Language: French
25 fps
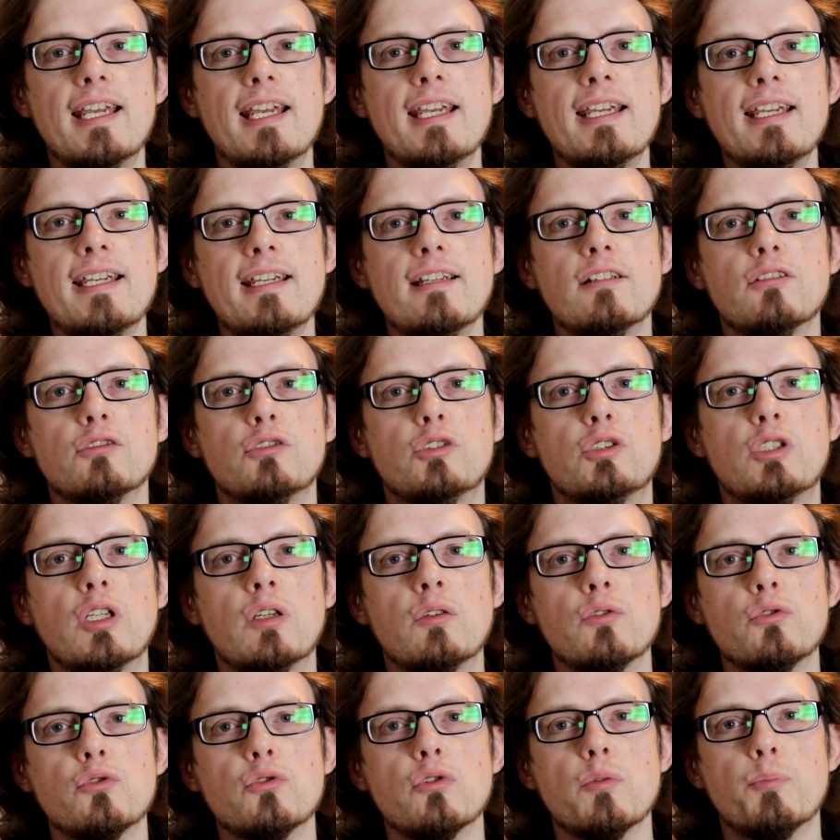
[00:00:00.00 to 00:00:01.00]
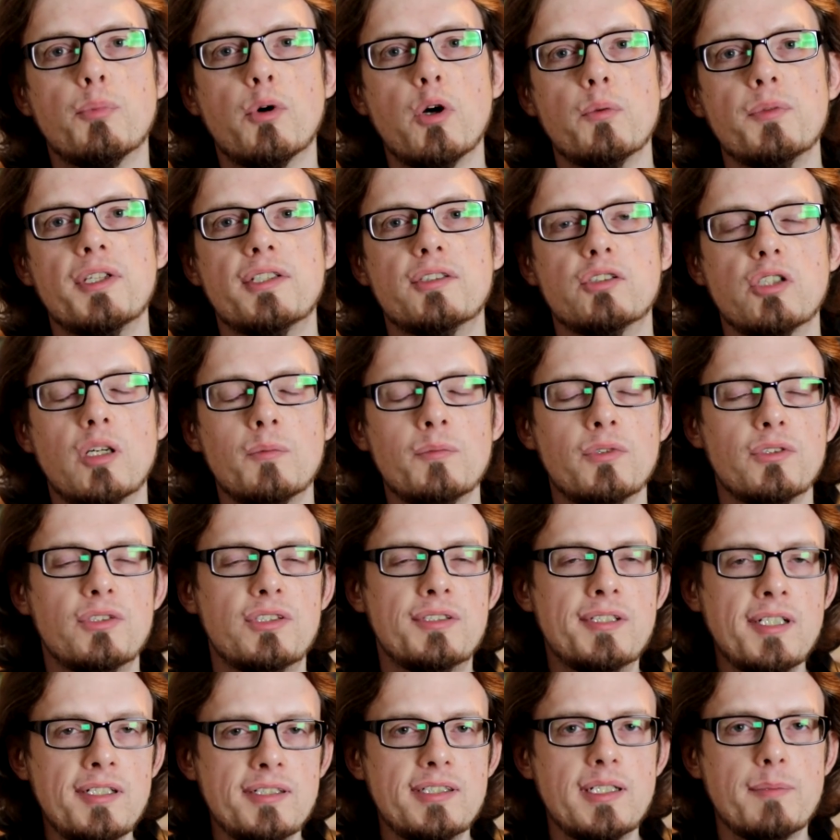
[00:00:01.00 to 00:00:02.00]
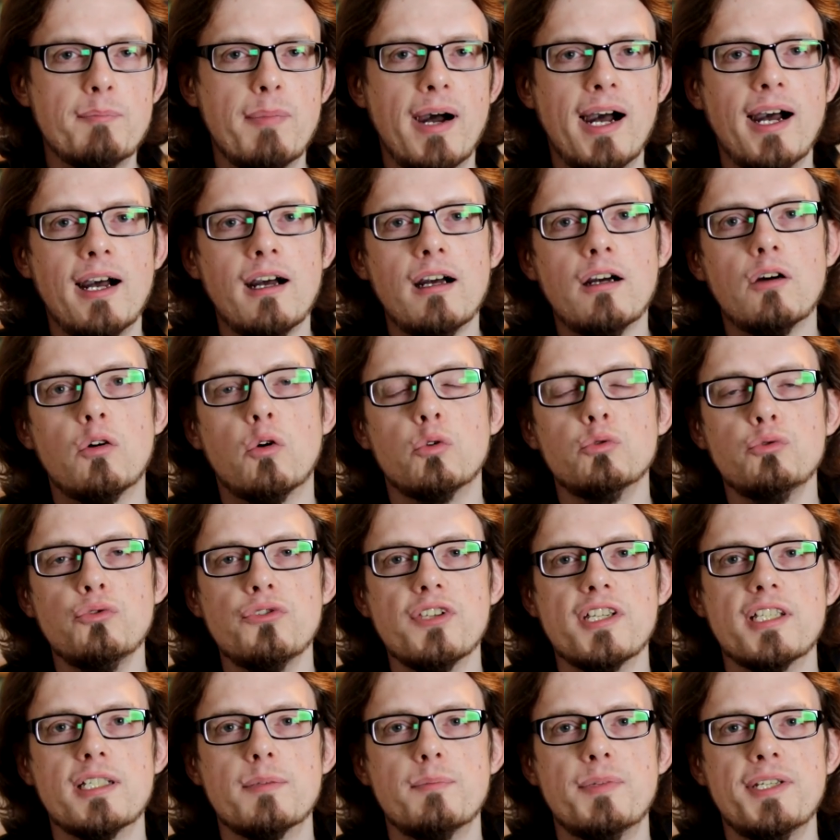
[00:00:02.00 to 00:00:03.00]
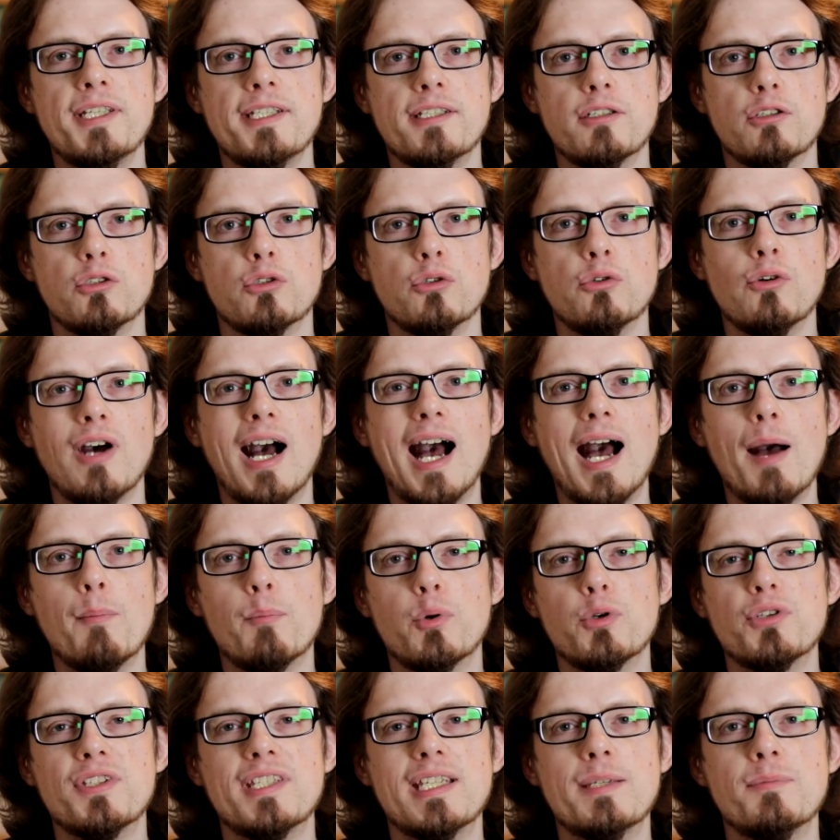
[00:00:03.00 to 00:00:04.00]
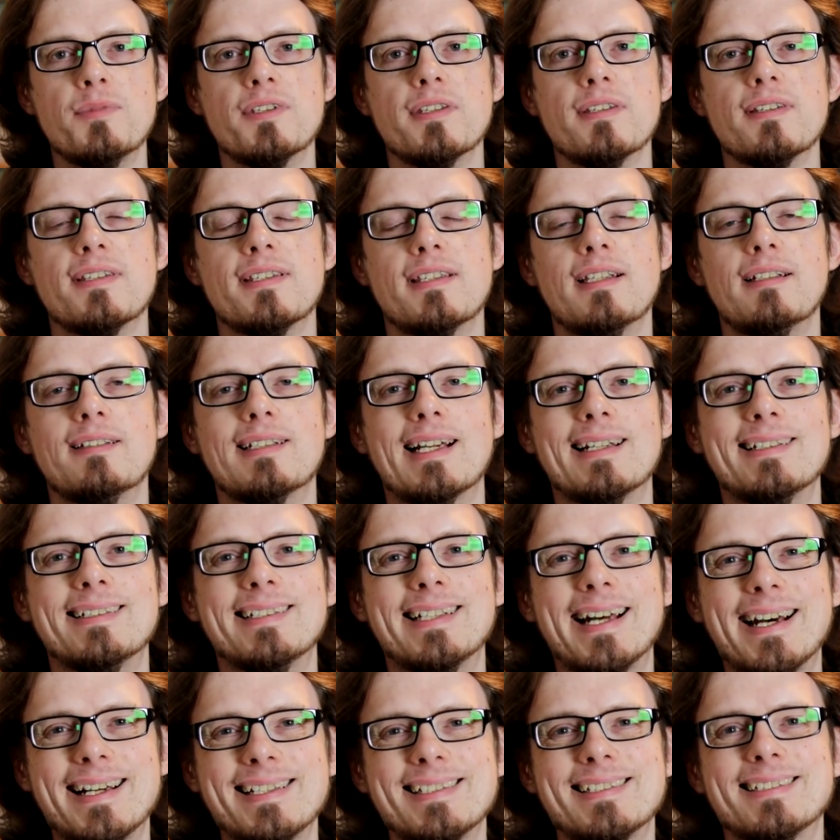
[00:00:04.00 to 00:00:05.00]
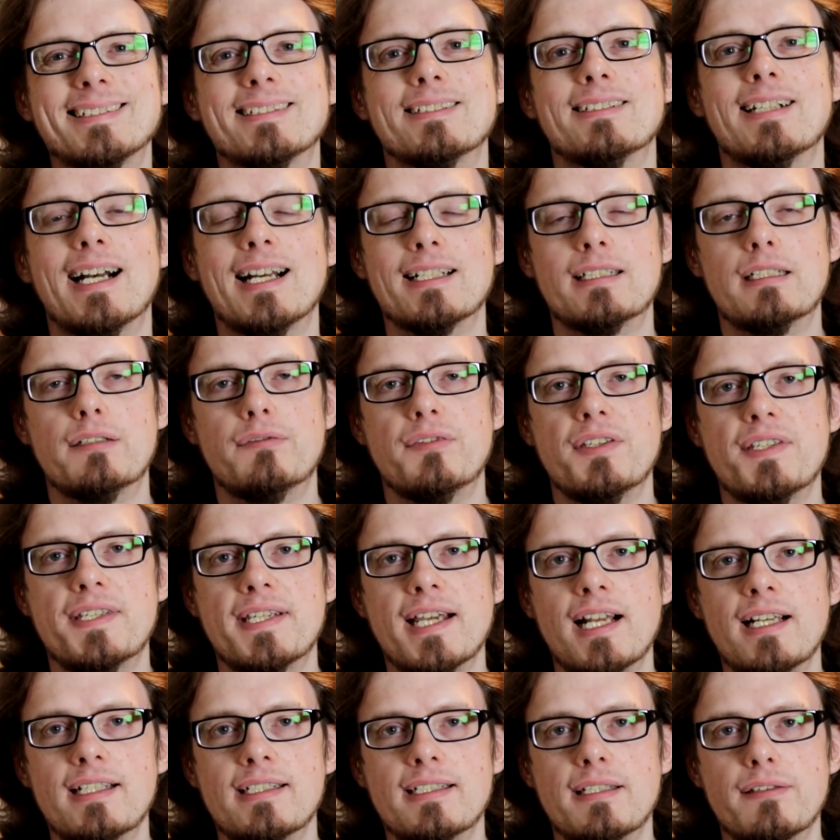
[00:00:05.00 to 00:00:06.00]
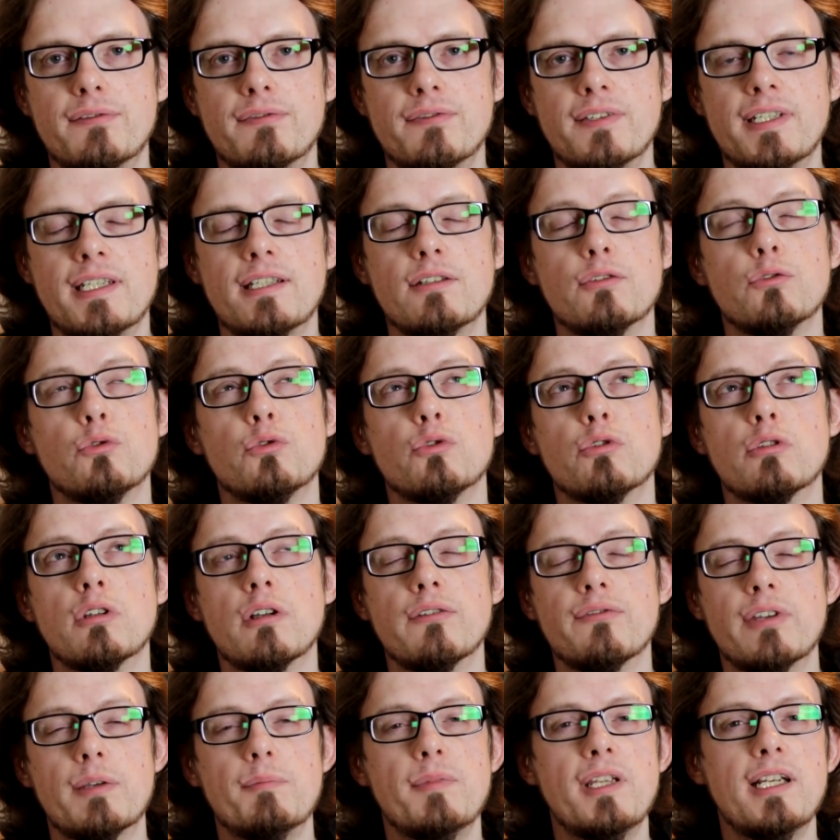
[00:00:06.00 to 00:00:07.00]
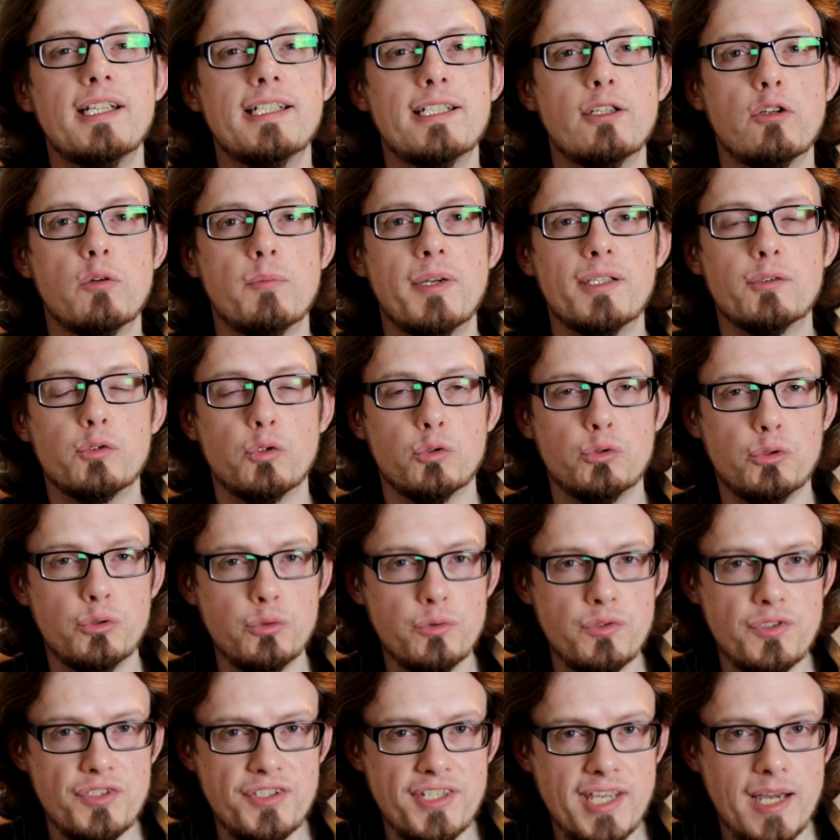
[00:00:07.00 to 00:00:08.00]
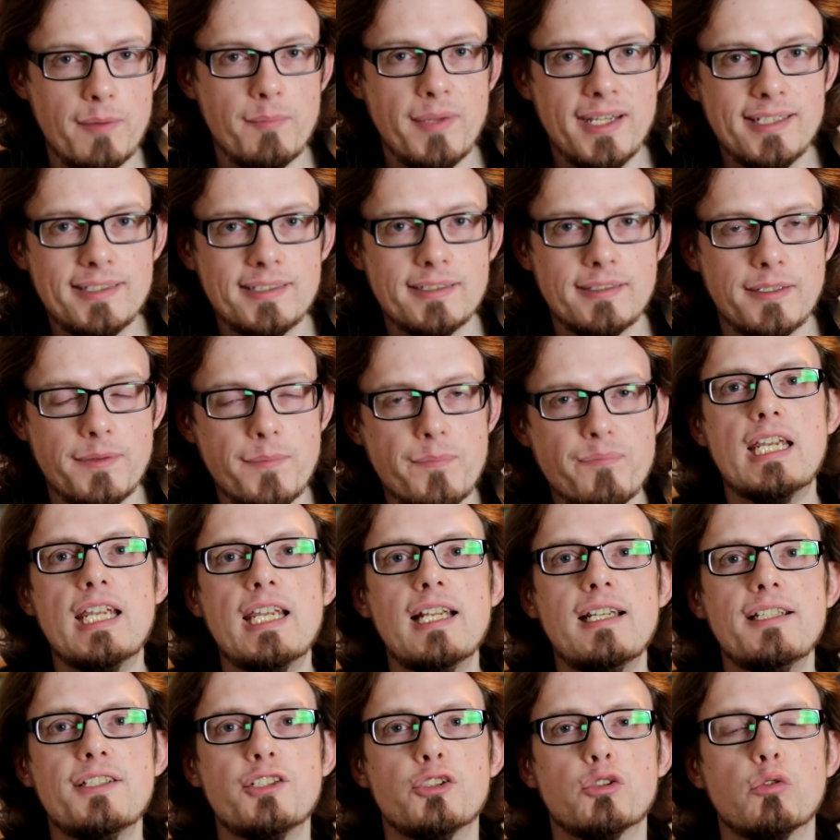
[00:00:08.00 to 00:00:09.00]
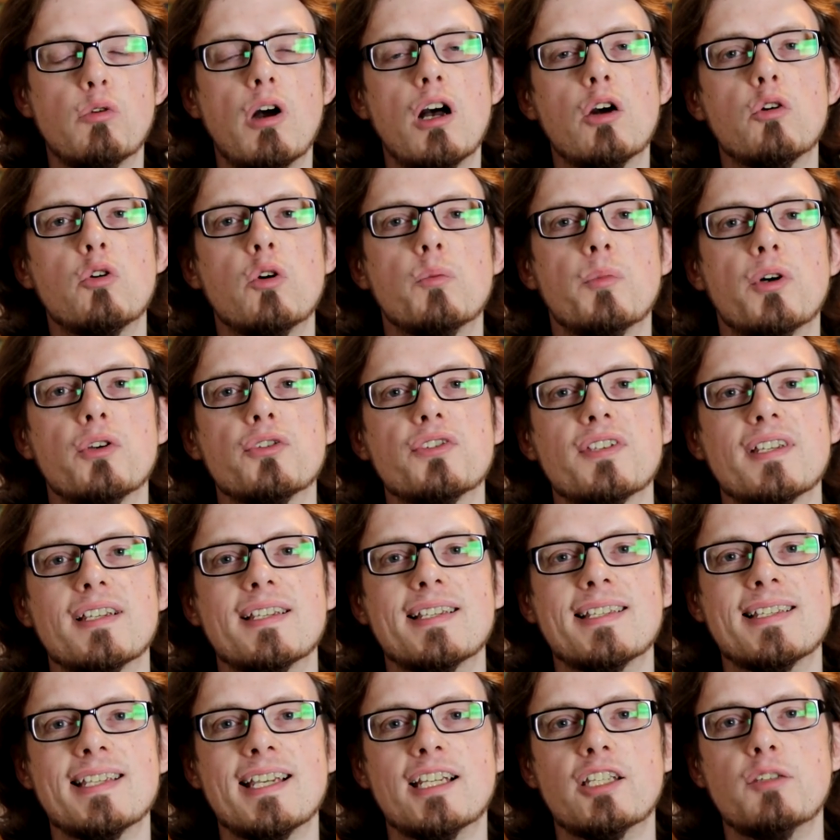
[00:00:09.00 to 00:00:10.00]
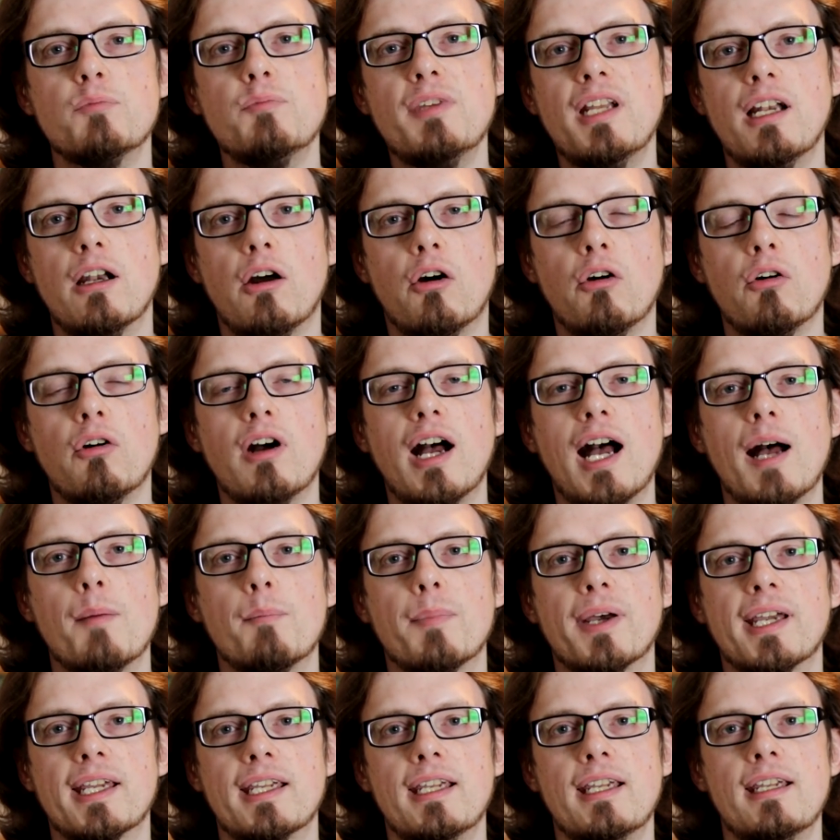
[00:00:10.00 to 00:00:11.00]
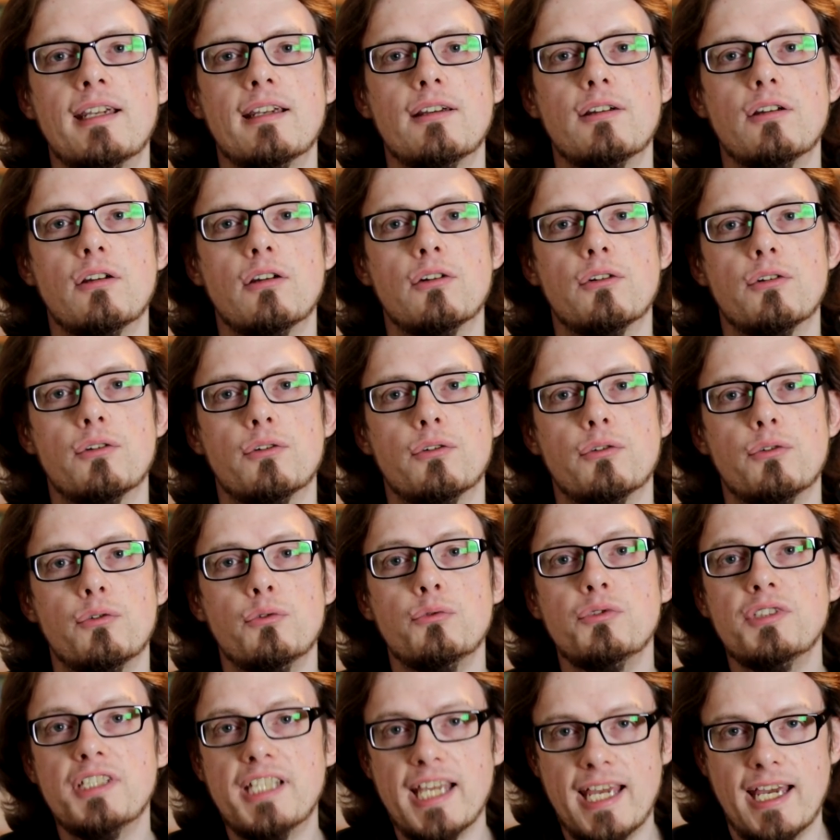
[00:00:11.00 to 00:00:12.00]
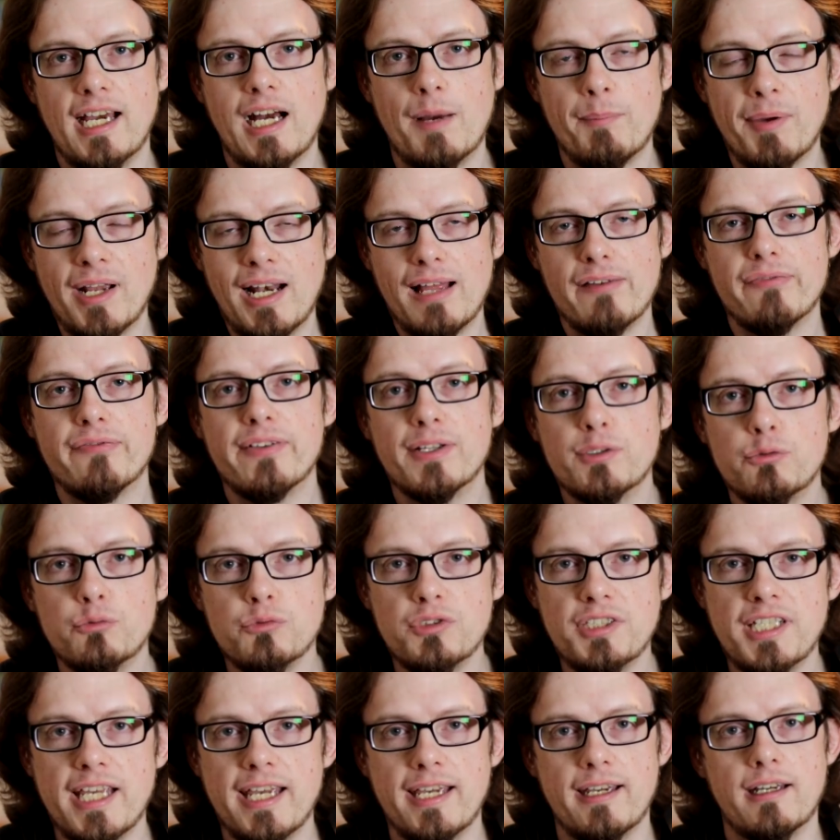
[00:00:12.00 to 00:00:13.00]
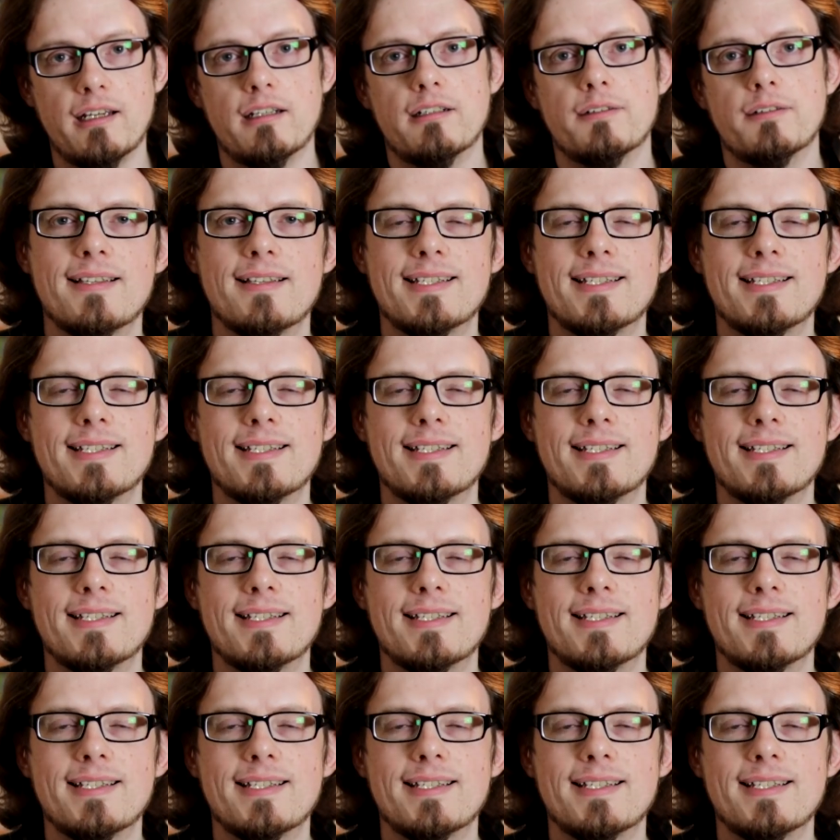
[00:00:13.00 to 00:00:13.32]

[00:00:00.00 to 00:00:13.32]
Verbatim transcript: Et dans ce premier tome, dès le départ, on nous explique que Apo Sims c'est un astre artificiel qui fait 120 000 km de diamètre et l'histoire commence 5000 ans après euh, une guerre, après la fin d'une guerre.